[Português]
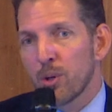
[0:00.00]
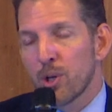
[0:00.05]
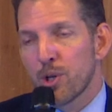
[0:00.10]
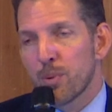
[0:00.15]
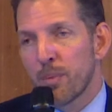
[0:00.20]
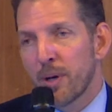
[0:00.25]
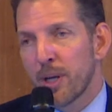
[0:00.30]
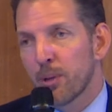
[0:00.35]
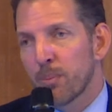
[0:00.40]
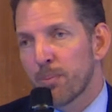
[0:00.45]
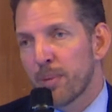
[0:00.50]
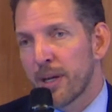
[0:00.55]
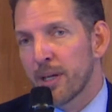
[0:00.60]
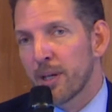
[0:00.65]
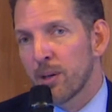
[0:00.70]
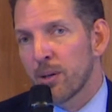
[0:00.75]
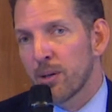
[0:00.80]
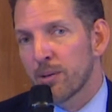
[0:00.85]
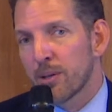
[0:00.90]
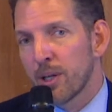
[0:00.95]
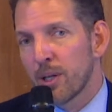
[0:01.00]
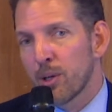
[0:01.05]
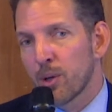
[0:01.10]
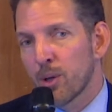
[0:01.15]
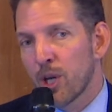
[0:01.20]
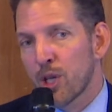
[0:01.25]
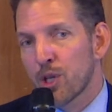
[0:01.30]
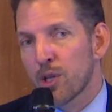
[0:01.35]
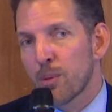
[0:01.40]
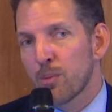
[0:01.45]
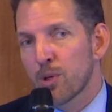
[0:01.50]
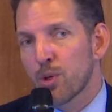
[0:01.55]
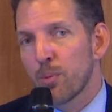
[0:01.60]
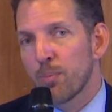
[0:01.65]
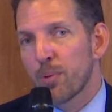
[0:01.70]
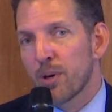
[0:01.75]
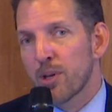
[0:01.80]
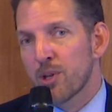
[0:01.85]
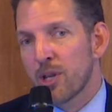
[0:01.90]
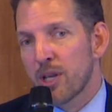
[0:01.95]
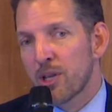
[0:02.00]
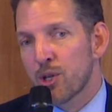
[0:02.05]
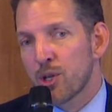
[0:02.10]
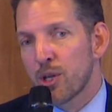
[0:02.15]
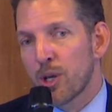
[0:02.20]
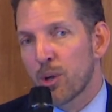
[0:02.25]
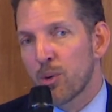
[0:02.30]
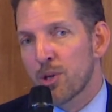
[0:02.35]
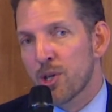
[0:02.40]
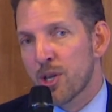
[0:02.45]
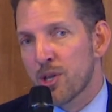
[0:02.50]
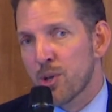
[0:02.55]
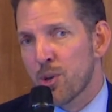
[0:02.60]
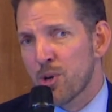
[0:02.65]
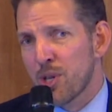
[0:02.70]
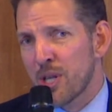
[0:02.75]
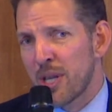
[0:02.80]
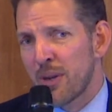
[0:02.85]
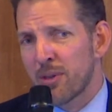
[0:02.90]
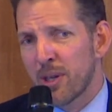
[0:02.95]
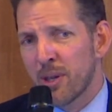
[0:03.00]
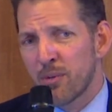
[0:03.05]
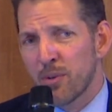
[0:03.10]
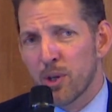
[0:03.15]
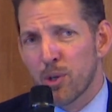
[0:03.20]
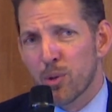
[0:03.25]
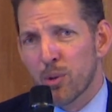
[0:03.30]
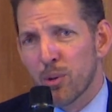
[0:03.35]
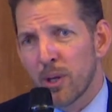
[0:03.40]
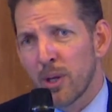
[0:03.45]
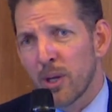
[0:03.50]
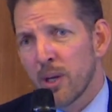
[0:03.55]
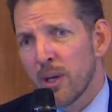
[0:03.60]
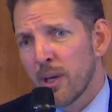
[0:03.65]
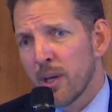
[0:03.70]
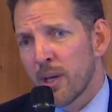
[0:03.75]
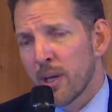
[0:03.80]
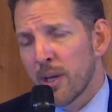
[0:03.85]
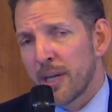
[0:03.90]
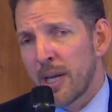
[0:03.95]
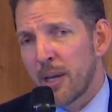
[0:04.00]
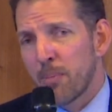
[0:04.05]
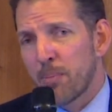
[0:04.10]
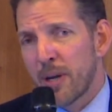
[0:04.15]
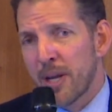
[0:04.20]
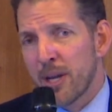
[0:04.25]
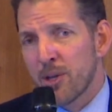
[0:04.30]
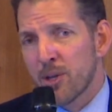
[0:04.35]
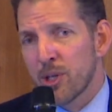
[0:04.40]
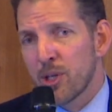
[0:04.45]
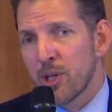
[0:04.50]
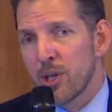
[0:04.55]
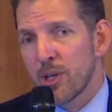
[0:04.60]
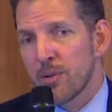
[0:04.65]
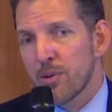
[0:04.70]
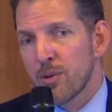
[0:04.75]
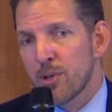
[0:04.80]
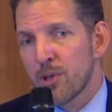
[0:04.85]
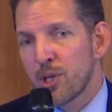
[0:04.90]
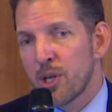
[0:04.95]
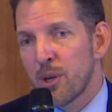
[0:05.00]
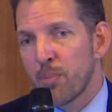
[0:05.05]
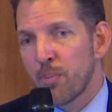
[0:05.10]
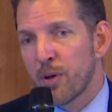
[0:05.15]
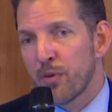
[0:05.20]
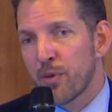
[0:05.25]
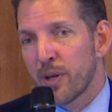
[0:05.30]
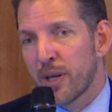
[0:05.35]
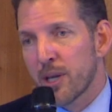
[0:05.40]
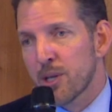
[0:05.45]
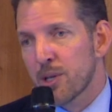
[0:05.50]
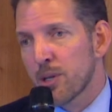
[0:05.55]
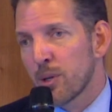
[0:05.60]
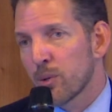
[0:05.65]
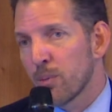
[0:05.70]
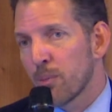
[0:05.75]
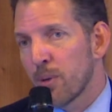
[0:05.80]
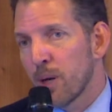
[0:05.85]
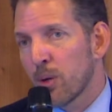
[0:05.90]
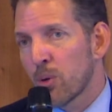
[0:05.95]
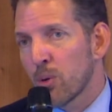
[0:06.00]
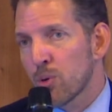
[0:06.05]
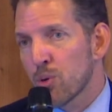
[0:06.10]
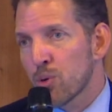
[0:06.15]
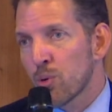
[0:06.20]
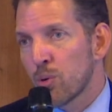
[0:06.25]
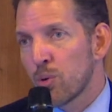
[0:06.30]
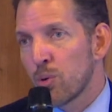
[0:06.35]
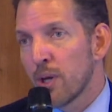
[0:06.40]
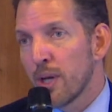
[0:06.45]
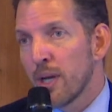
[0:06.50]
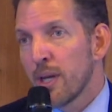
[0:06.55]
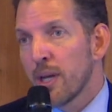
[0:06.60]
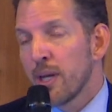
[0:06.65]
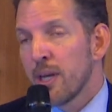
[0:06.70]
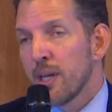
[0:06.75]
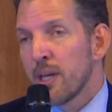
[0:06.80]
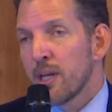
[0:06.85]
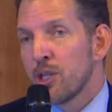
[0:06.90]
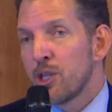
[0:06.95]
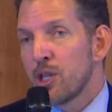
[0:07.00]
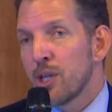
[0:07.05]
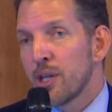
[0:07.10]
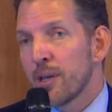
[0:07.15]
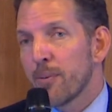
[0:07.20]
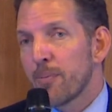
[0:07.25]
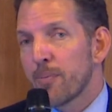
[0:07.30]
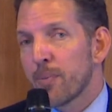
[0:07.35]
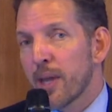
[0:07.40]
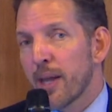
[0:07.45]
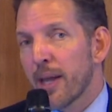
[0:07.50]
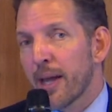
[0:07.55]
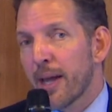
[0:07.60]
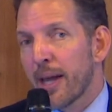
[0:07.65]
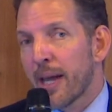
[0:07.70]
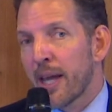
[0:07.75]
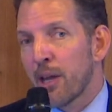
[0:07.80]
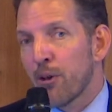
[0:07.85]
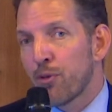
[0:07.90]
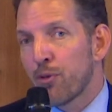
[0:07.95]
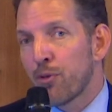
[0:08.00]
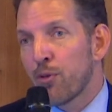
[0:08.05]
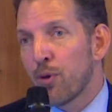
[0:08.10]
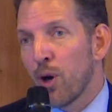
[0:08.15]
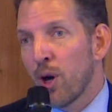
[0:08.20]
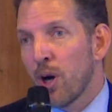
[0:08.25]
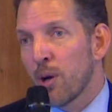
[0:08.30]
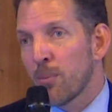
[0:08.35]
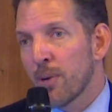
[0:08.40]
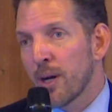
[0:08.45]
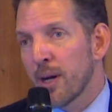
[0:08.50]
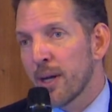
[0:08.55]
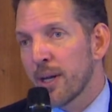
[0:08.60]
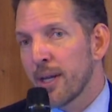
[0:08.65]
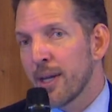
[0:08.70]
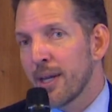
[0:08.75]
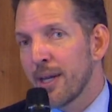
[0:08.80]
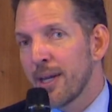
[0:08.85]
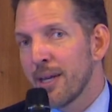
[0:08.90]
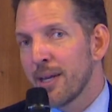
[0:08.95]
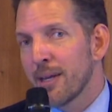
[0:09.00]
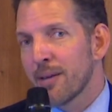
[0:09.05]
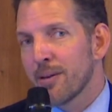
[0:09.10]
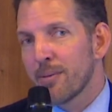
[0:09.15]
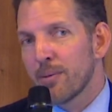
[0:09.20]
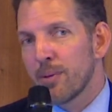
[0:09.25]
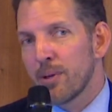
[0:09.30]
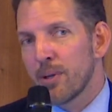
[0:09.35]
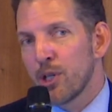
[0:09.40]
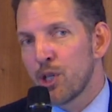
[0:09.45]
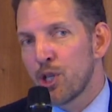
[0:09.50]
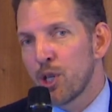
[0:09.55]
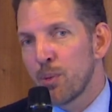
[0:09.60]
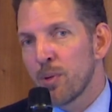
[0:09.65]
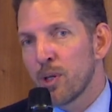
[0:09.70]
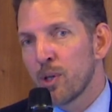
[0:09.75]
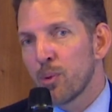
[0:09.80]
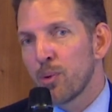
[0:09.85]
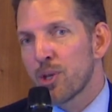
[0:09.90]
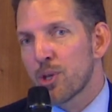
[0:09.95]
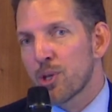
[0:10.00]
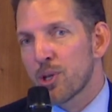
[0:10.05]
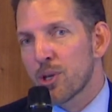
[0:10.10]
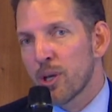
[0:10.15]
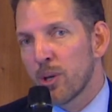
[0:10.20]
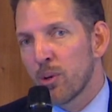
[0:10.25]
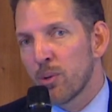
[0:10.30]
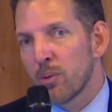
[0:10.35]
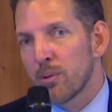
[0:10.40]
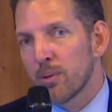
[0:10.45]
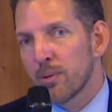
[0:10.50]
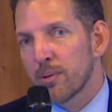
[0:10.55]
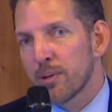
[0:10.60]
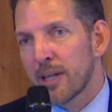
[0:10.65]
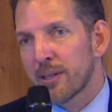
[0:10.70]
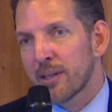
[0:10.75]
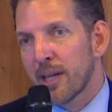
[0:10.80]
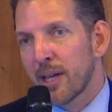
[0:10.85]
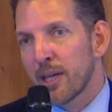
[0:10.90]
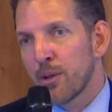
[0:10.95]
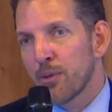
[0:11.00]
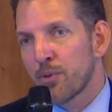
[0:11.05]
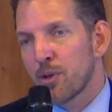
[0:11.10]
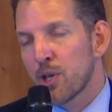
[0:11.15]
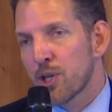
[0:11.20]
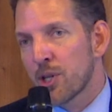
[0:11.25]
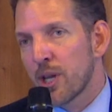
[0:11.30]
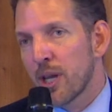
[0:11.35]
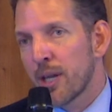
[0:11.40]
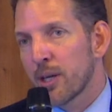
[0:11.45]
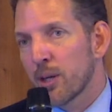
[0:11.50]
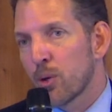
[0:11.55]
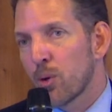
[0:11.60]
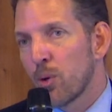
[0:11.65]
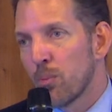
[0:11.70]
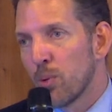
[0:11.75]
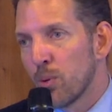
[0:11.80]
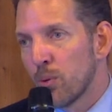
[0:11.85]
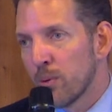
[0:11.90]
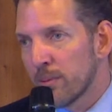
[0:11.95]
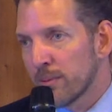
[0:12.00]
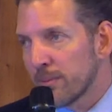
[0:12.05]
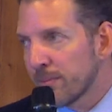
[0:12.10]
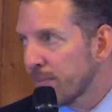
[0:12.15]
hoje de manhã no painel anterior. Nós estamos num processo de negociação, vocês devem ter visto na imprensa, de simplificação do Mercosul, de reforma e diminuição da tarifa externa comum.